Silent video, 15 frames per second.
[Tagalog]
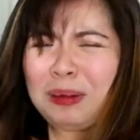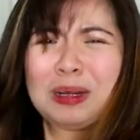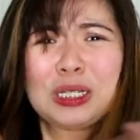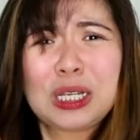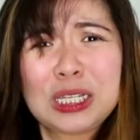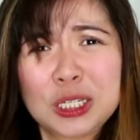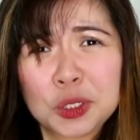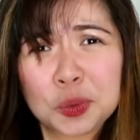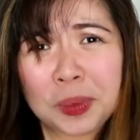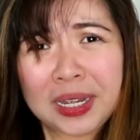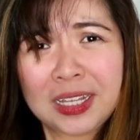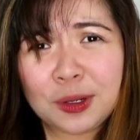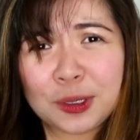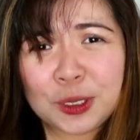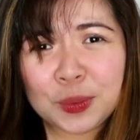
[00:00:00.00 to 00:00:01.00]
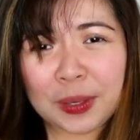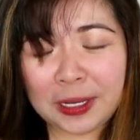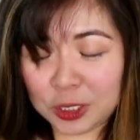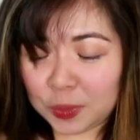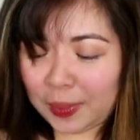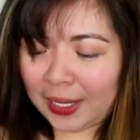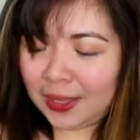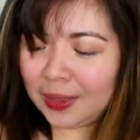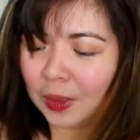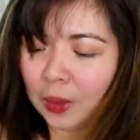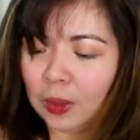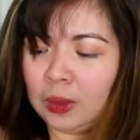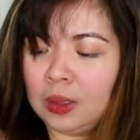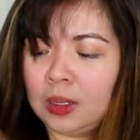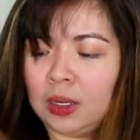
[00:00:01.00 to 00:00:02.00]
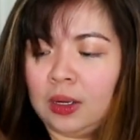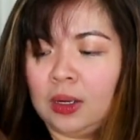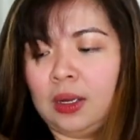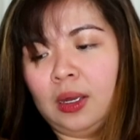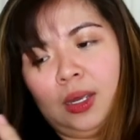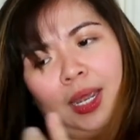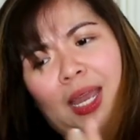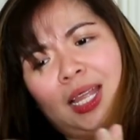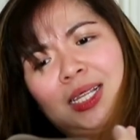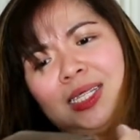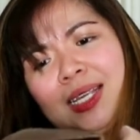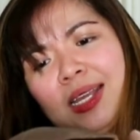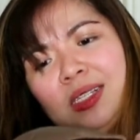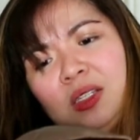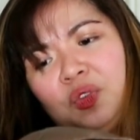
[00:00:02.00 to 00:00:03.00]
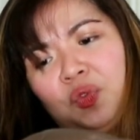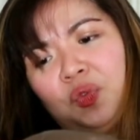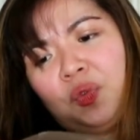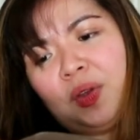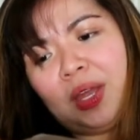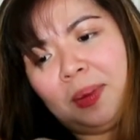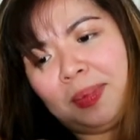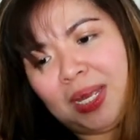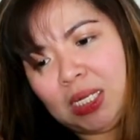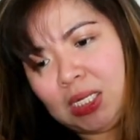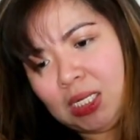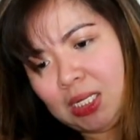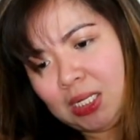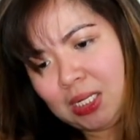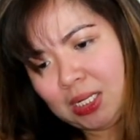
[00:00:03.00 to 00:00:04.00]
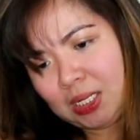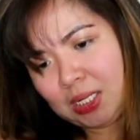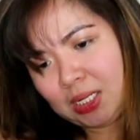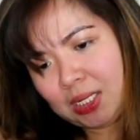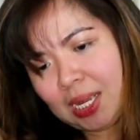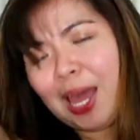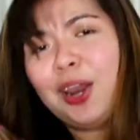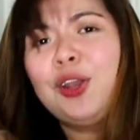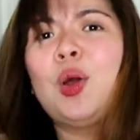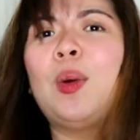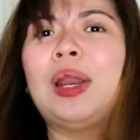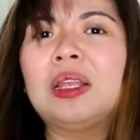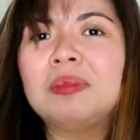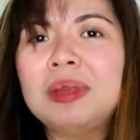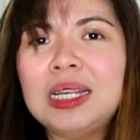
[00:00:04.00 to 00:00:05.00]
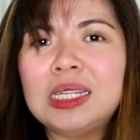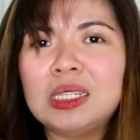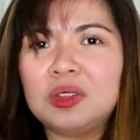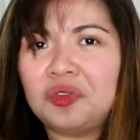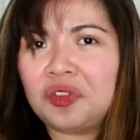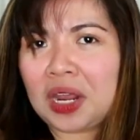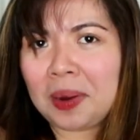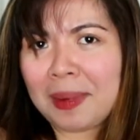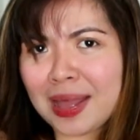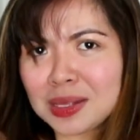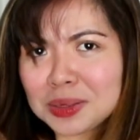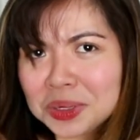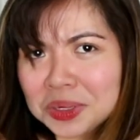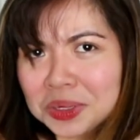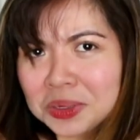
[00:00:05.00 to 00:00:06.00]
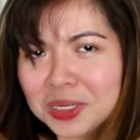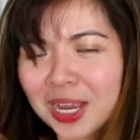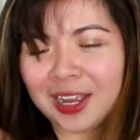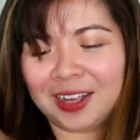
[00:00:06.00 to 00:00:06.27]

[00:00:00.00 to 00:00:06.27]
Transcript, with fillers: I don't know, is it suede or suede? Suede, no. It says vitamins. I don't know what it means, vitamins.